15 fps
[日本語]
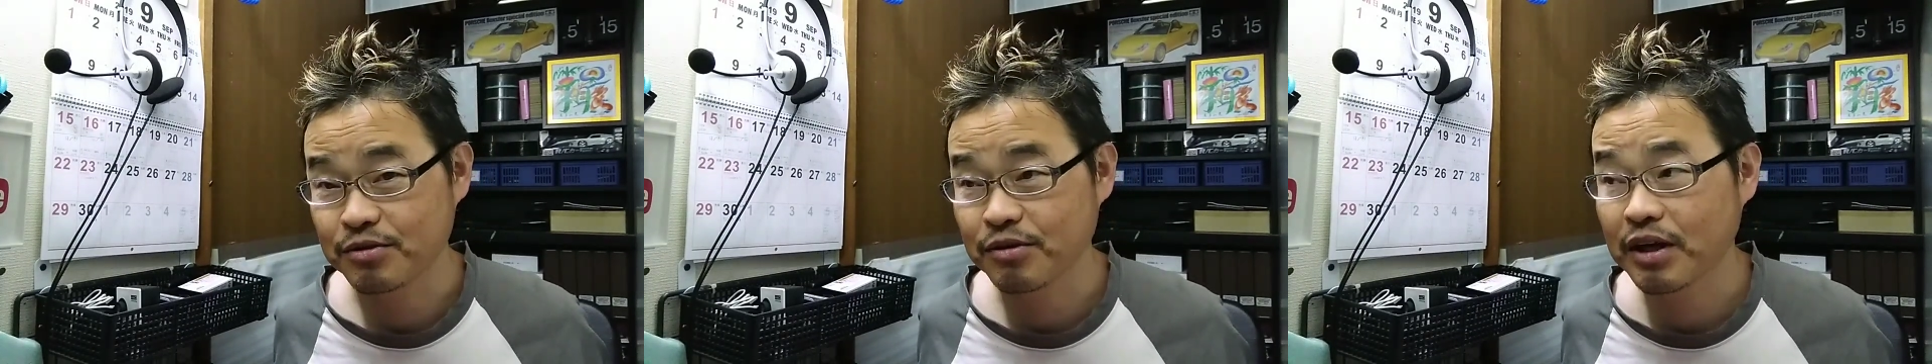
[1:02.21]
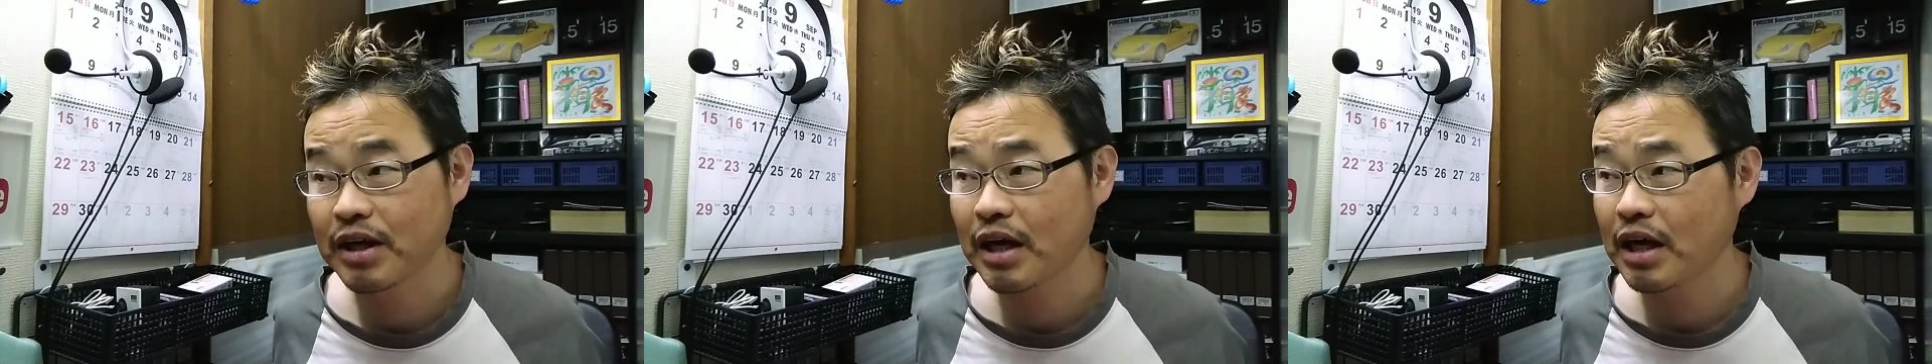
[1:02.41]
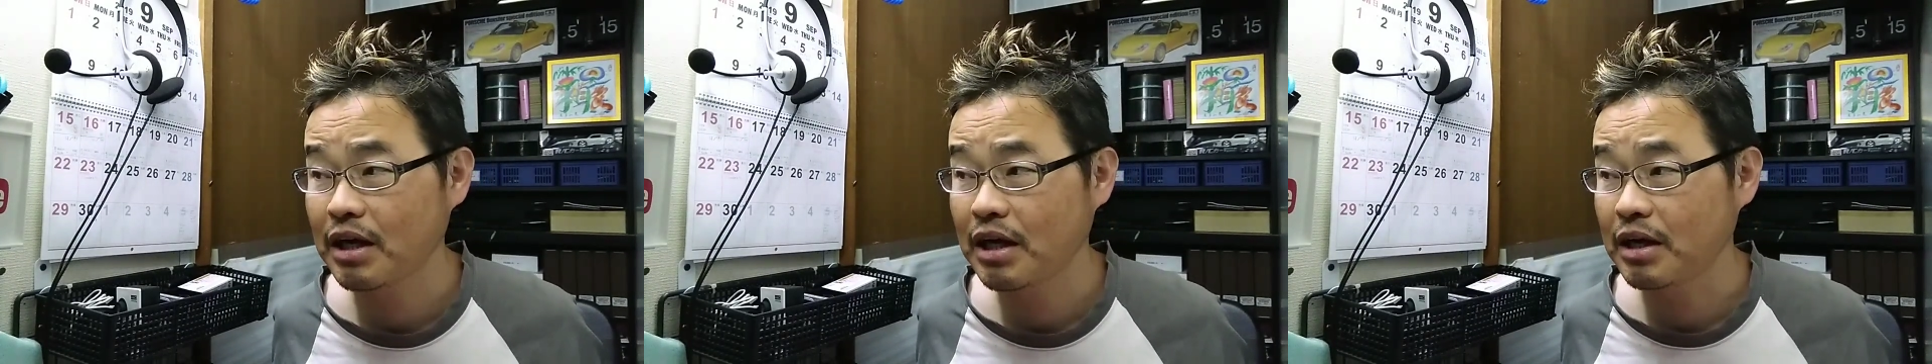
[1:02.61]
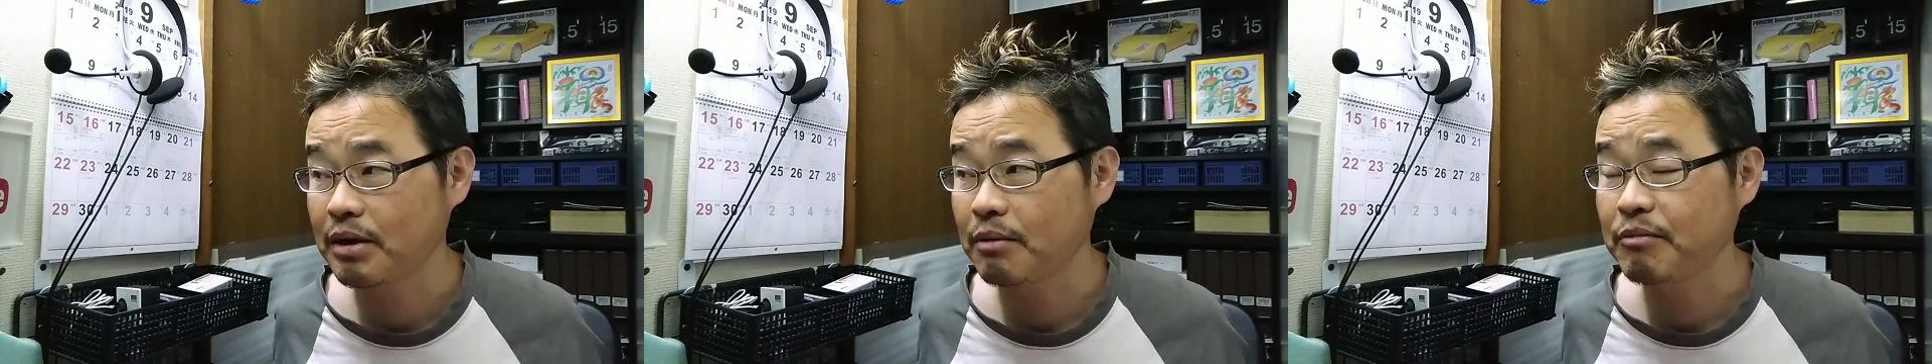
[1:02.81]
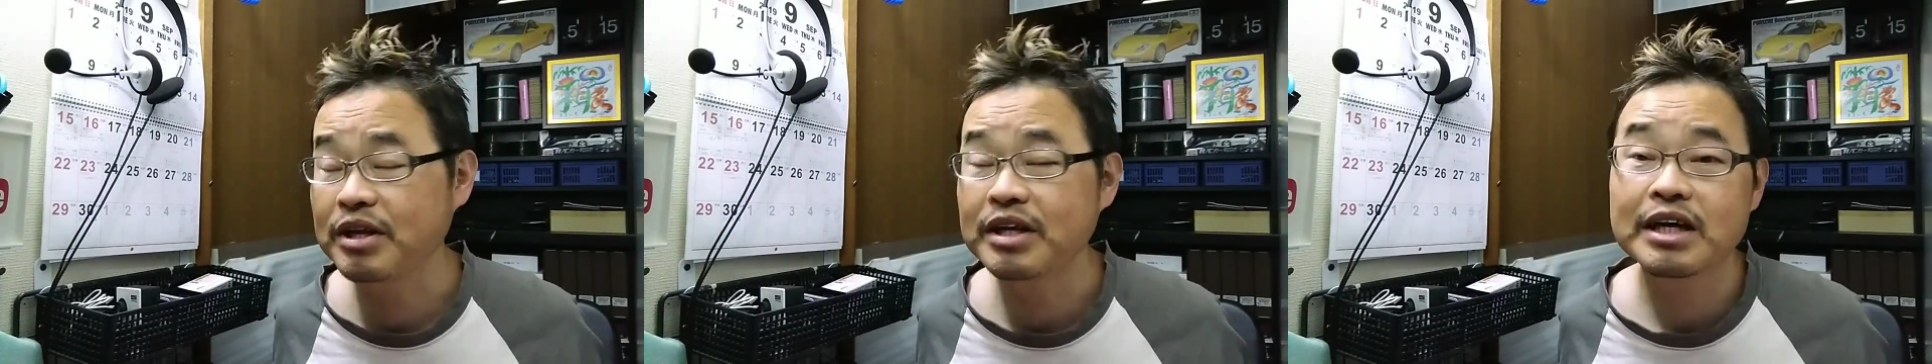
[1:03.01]
それ
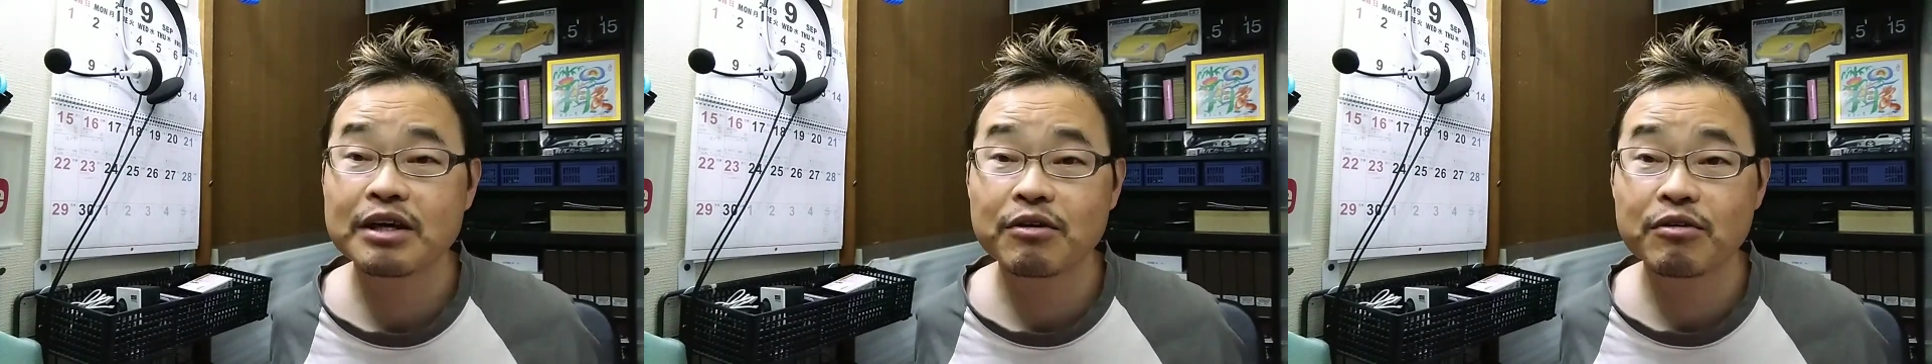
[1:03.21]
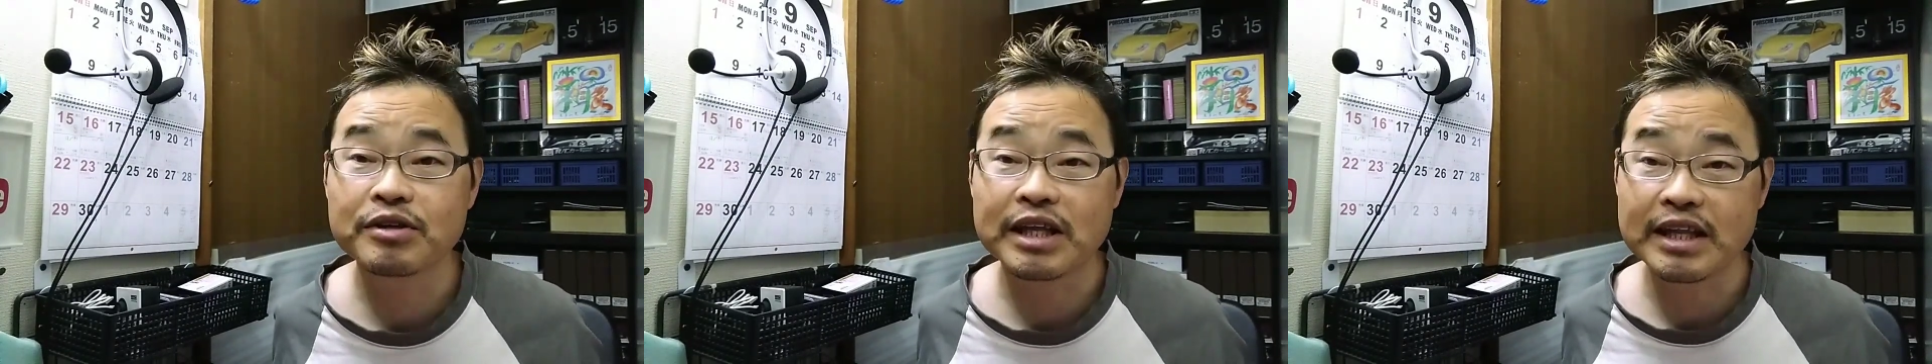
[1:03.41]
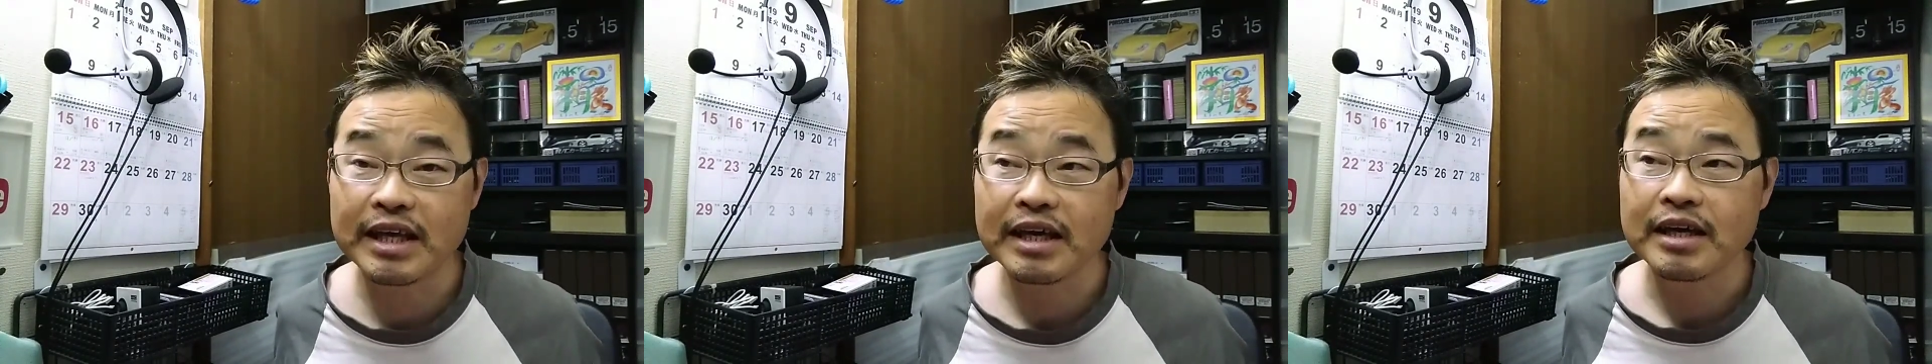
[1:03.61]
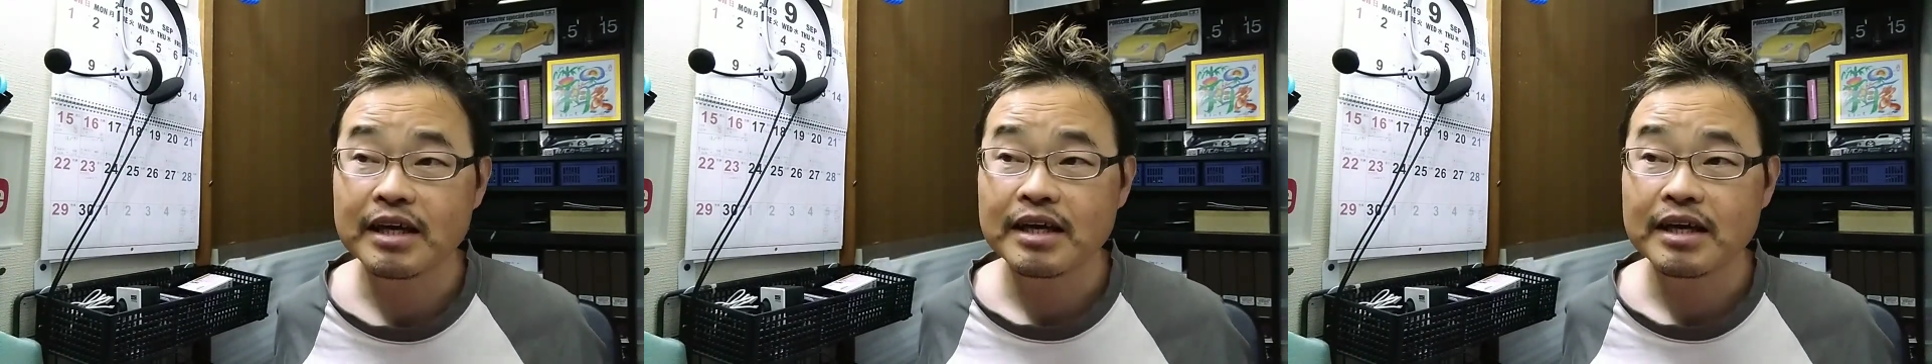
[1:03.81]
がアメリカの方でね、